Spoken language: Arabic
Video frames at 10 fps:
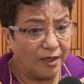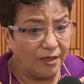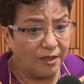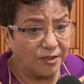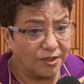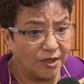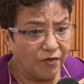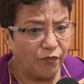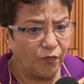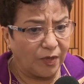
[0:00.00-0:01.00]

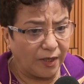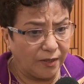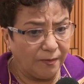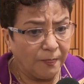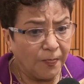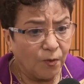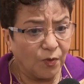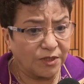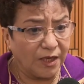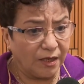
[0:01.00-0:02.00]
الإنصاف والعدل
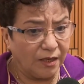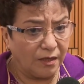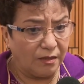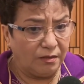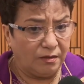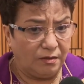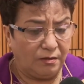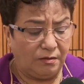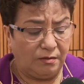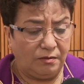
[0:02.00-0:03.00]
وتحقيق
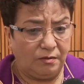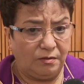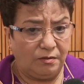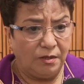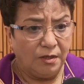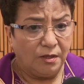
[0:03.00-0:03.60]
آه،